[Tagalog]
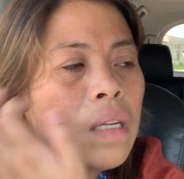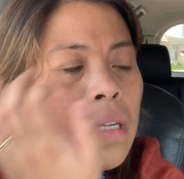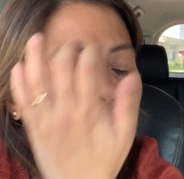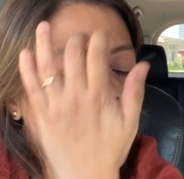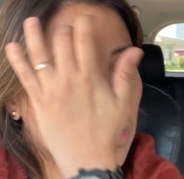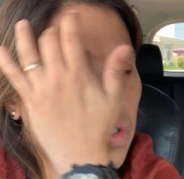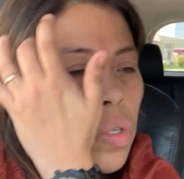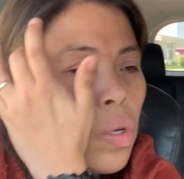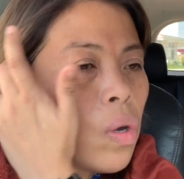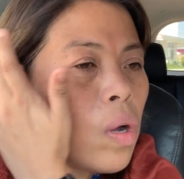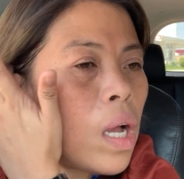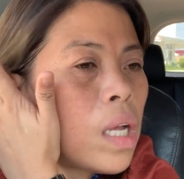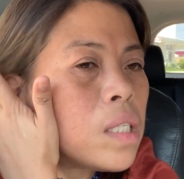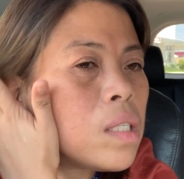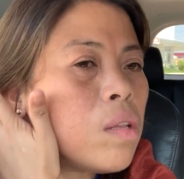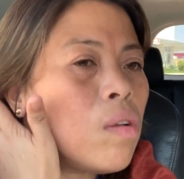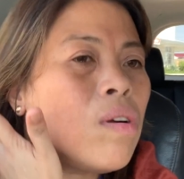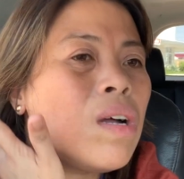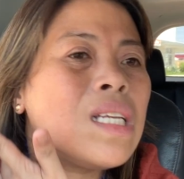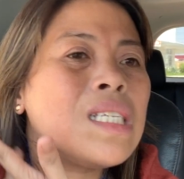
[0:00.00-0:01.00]
so as
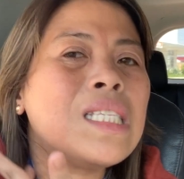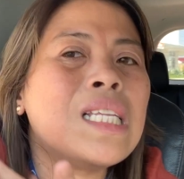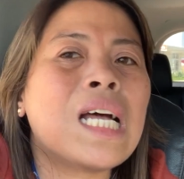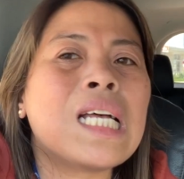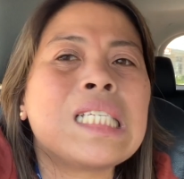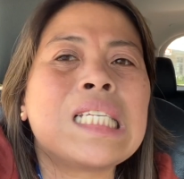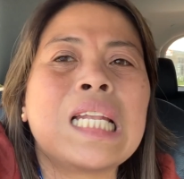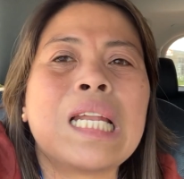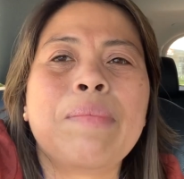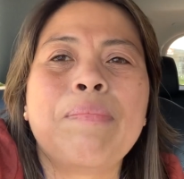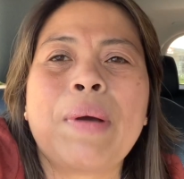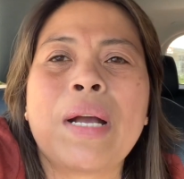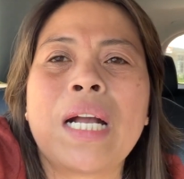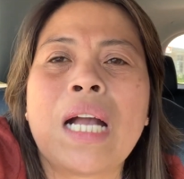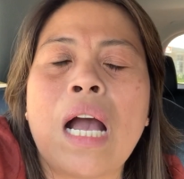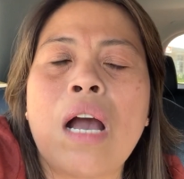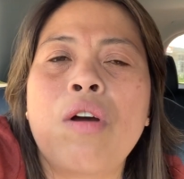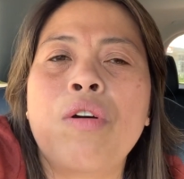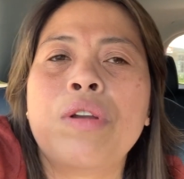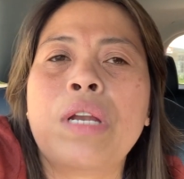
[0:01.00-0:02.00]
long as naa sila
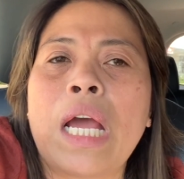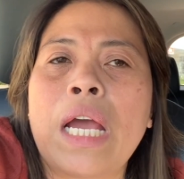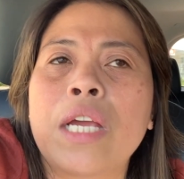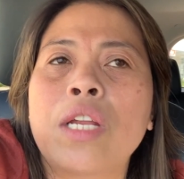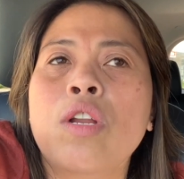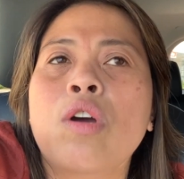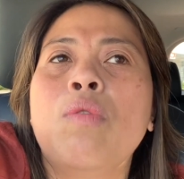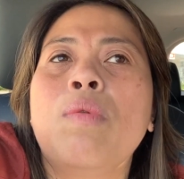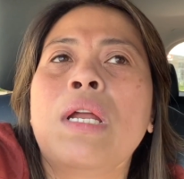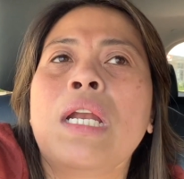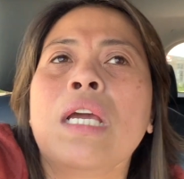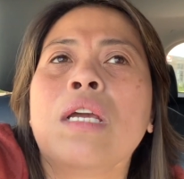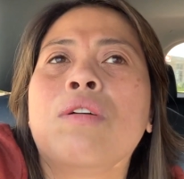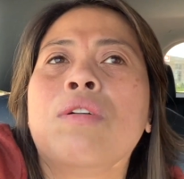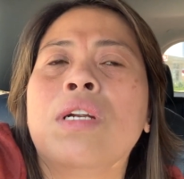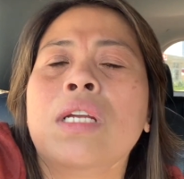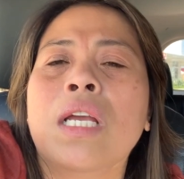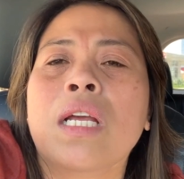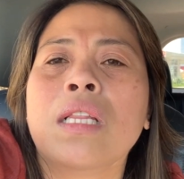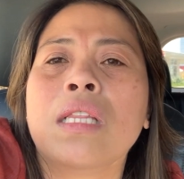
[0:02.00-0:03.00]
pagkaon I know walay
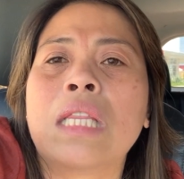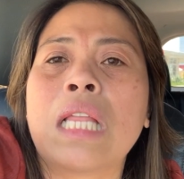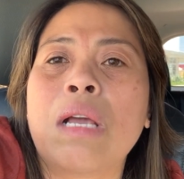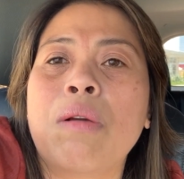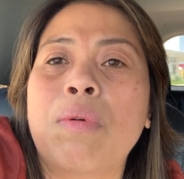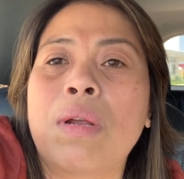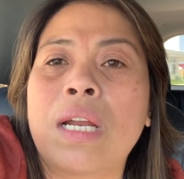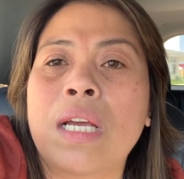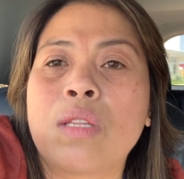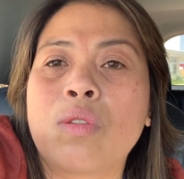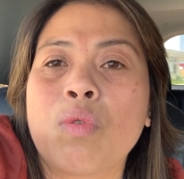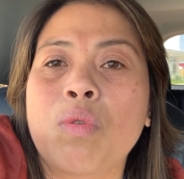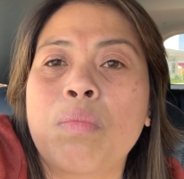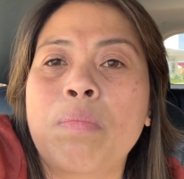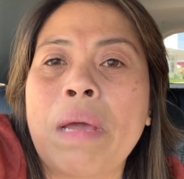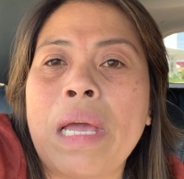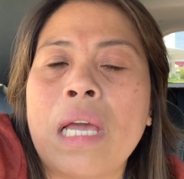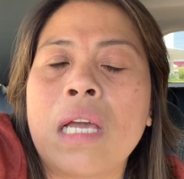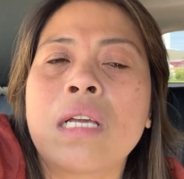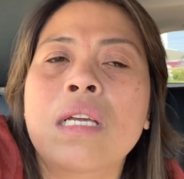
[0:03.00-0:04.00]
kuryente walay
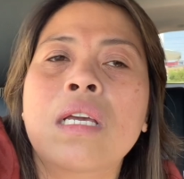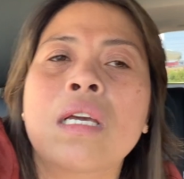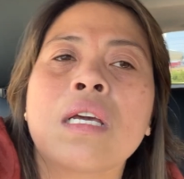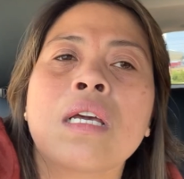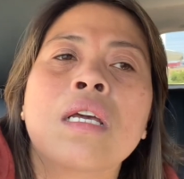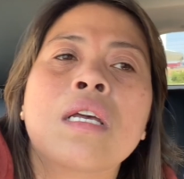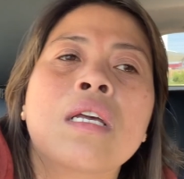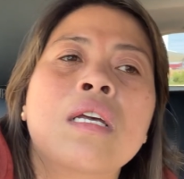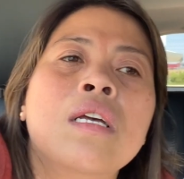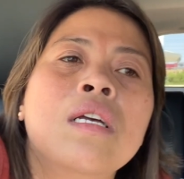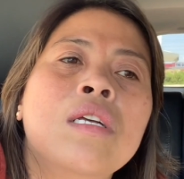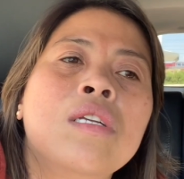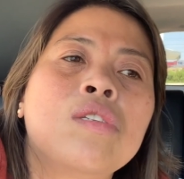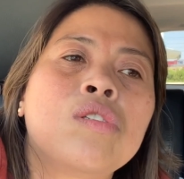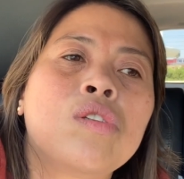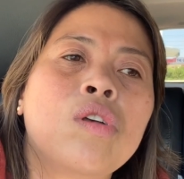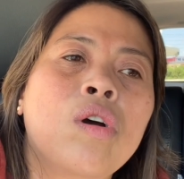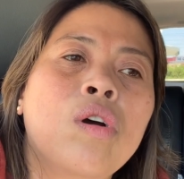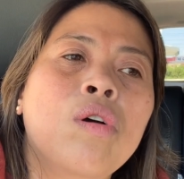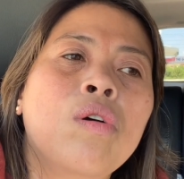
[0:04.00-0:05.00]
tubig
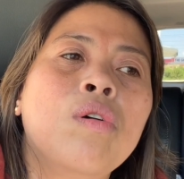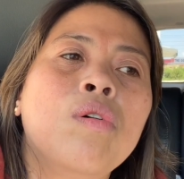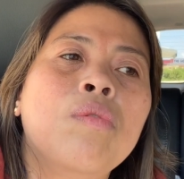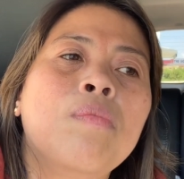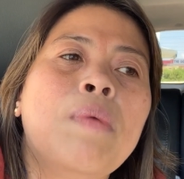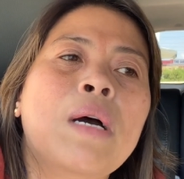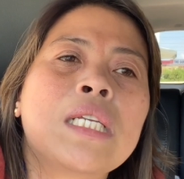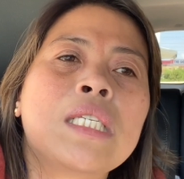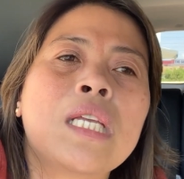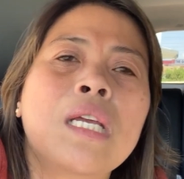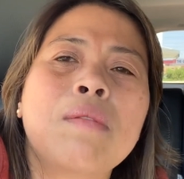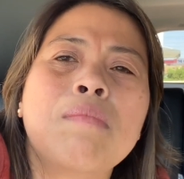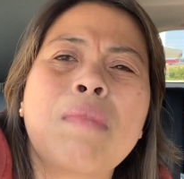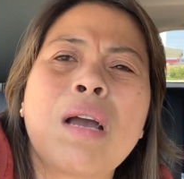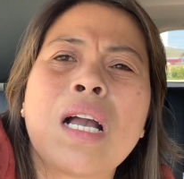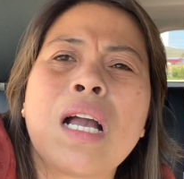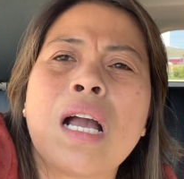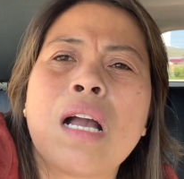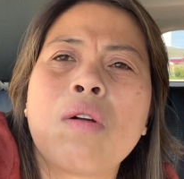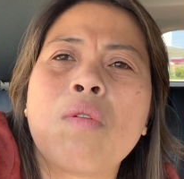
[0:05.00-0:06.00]
so basin
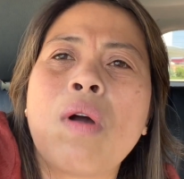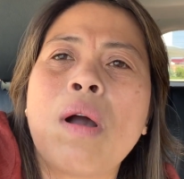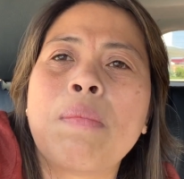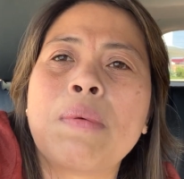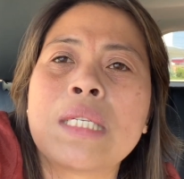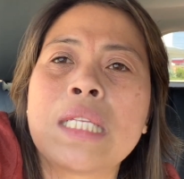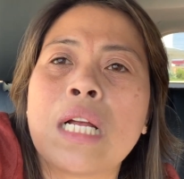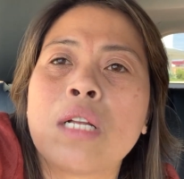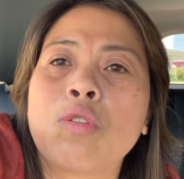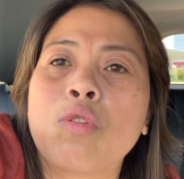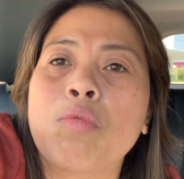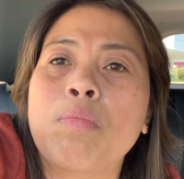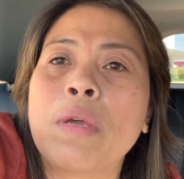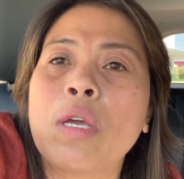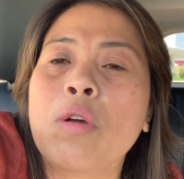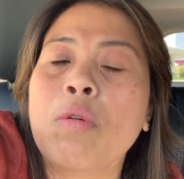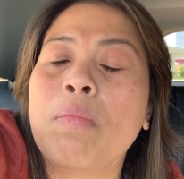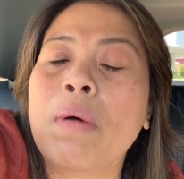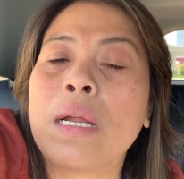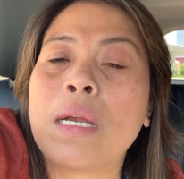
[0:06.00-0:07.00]
makakuha pas lang tubig
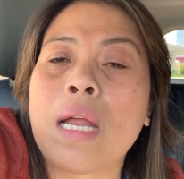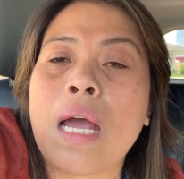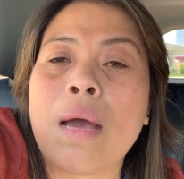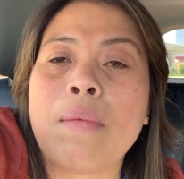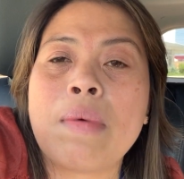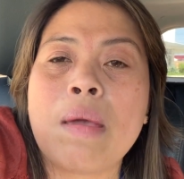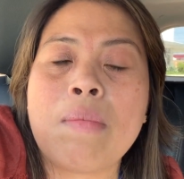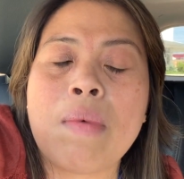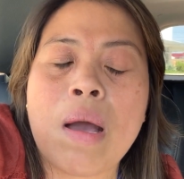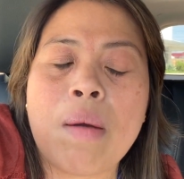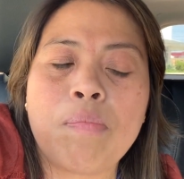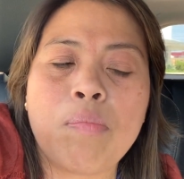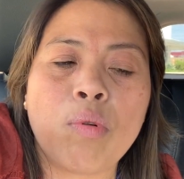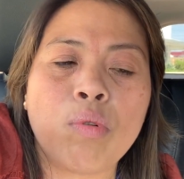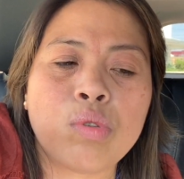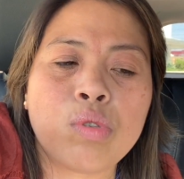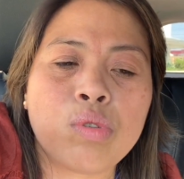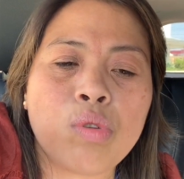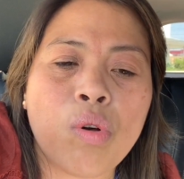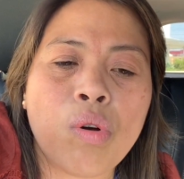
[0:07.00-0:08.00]
uban na may mga
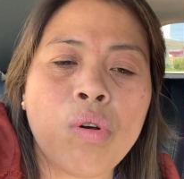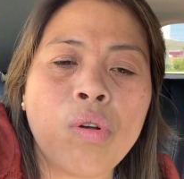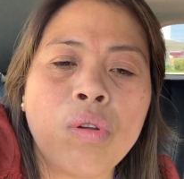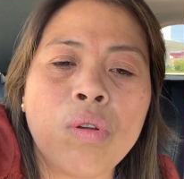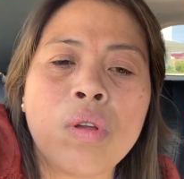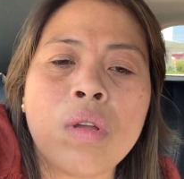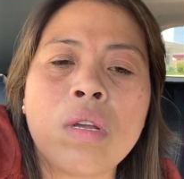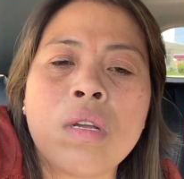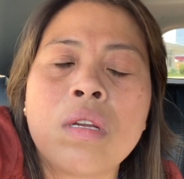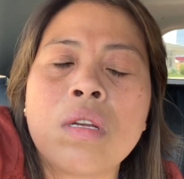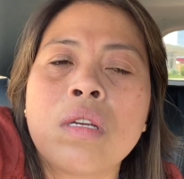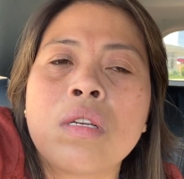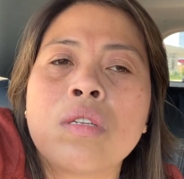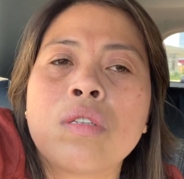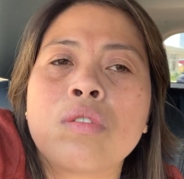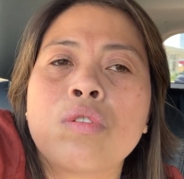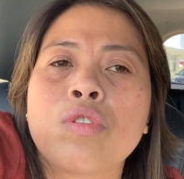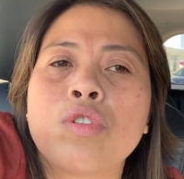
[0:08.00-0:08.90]
puso so